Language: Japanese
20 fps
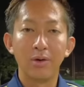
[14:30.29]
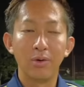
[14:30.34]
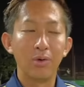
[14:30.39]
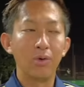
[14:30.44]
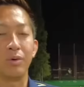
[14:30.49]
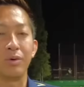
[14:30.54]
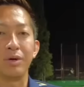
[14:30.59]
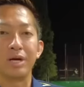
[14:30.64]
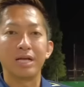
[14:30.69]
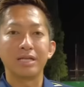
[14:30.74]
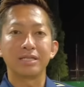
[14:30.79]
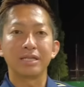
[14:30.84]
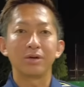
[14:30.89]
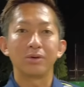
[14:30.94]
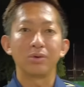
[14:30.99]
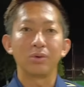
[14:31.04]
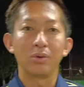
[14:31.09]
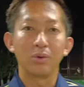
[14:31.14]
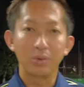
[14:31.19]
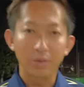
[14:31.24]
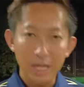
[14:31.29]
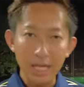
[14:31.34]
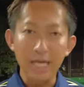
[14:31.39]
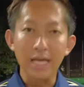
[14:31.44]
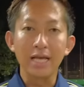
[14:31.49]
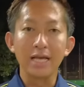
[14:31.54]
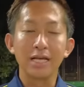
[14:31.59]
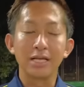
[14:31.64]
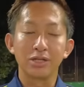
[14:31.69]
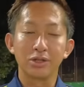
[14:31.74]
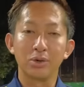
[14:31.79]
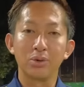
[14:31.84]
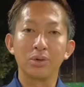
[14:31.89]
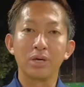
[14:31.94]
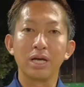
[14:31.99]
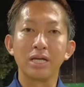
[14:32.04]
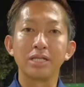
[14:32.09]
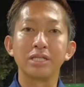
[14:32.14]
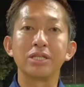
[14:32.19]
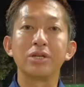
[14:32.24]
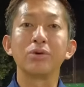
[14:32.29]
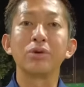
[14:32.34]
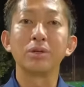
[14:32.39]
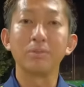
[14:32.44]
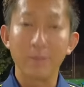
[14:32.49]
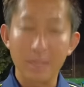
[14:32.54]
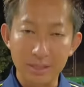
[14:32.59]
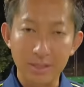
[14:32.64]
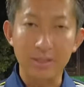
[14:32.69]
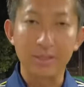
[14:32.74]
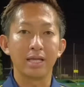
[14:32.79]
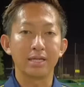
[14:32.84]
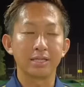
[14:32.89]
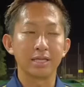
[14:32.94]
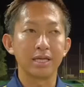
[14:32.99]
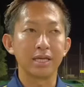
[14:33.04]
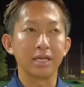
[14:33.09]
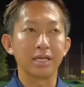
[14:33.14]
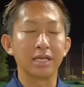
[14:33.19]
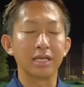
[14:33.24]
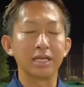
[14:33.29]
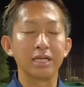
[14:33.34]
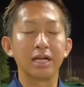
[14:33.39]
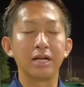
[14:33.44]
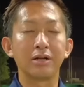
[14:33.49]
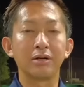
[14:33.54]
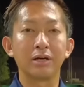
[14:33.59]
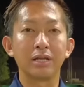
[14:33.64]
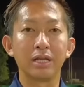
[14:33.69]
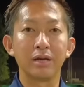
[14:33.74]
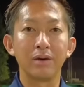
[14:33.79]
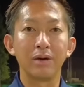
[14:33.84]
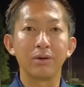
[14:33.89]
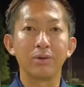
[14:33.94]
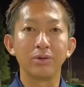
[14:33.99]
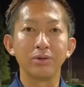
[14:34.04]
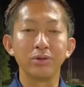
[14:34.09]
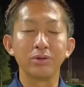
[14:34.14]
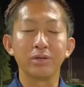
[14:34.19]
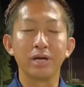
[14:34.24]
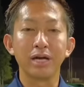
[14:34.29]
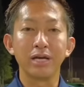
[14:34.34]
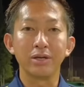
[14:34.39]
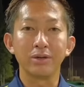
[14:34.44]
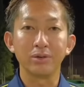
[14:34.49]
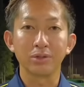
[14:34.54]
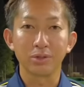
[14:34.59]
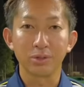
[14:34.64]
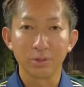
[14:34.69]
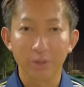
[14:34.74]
をオンラインサロンの方で紹介しております是非気になる方はご入会よろしくお